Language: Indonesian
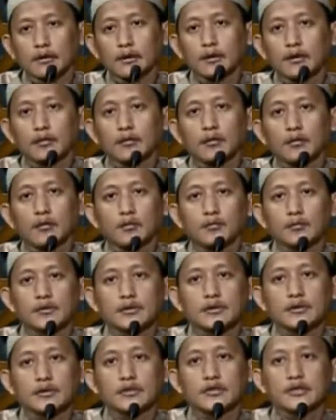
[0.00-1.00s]
Yang
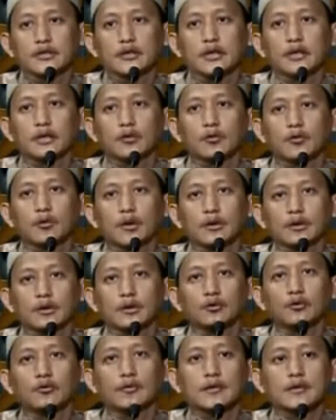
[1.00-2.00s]
perselisihan
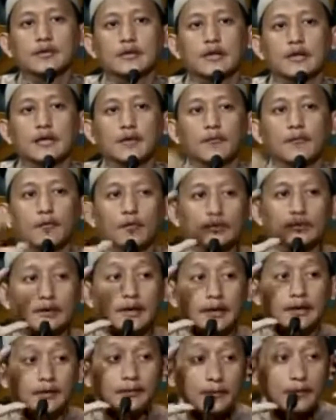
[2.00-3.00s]
kuat itu masalah
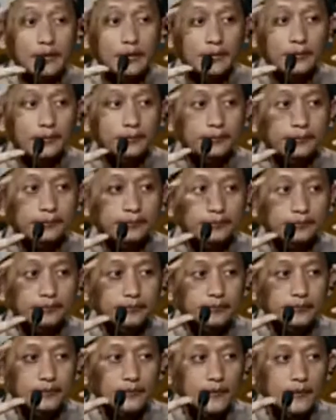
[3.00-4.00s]
potret, Pak.
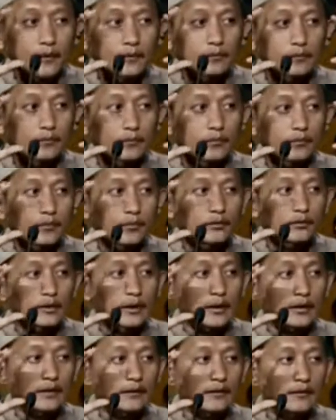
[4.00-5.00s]

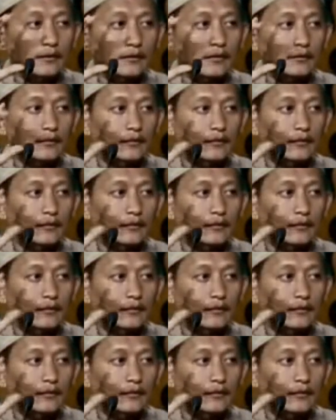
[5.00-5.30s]
Potret.